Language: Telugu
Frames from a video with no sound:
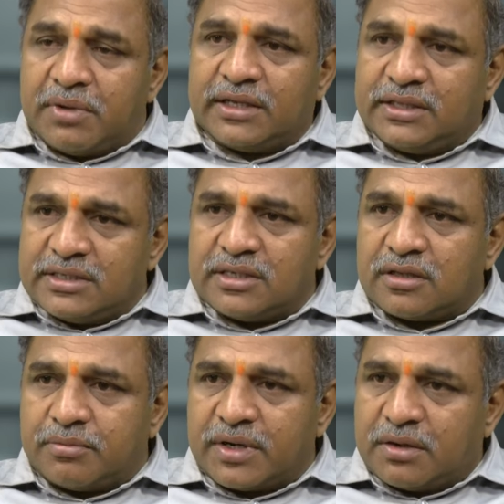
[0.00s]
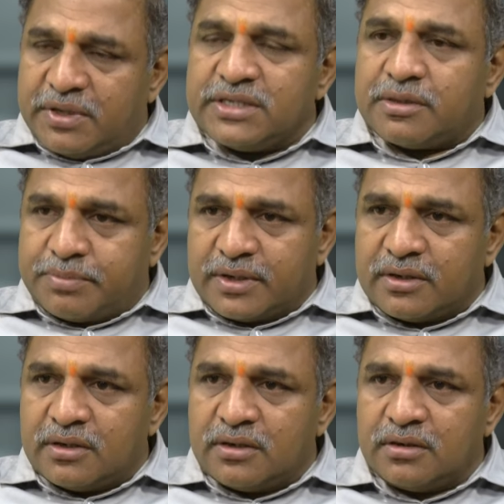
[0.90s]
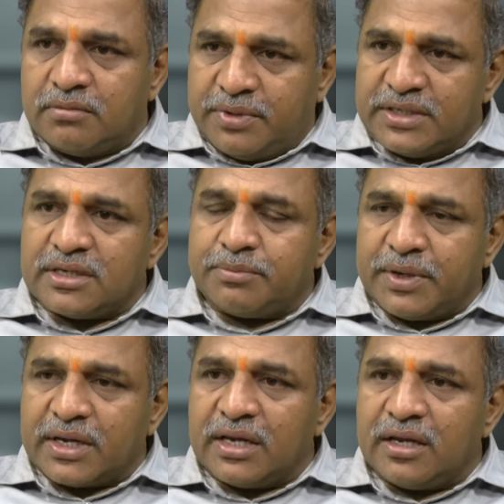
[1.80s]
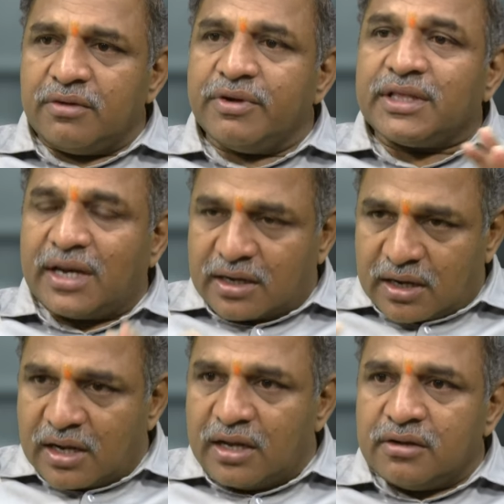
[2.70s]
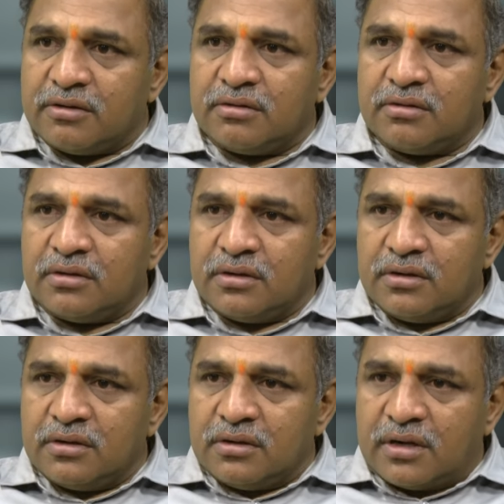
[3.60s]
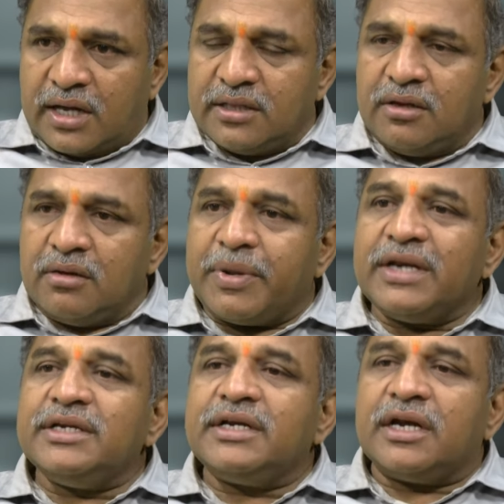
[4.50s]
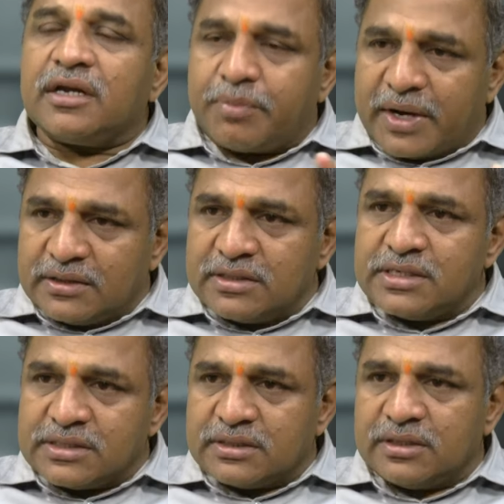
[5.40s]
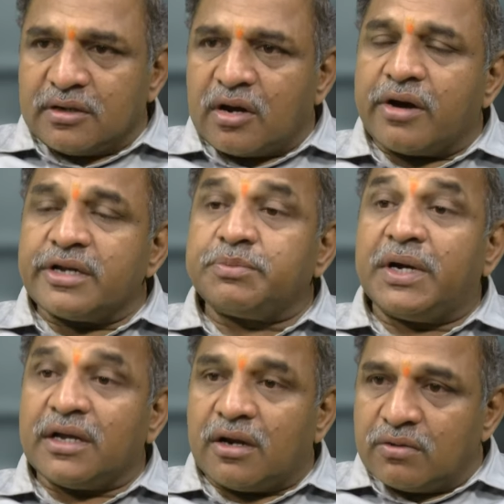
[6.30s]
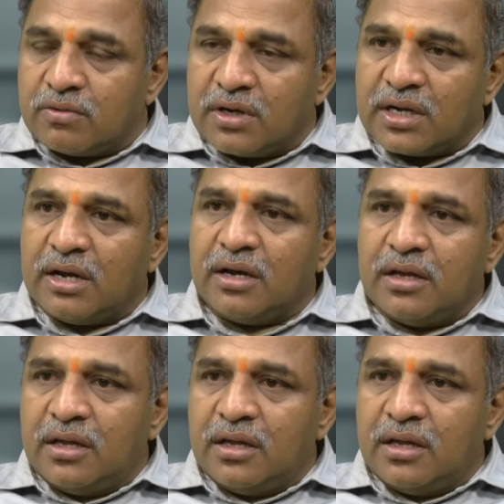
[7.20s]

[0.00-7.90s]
భారతీయ జనతా పార్టీ బీజేపీ బీజేపీకి వ్యతిరేకంగా అది పనిచేయటానికి ప్రయత్నం చేసింది కాంగ్రెస్ పార్టీకి అనుకూలంగా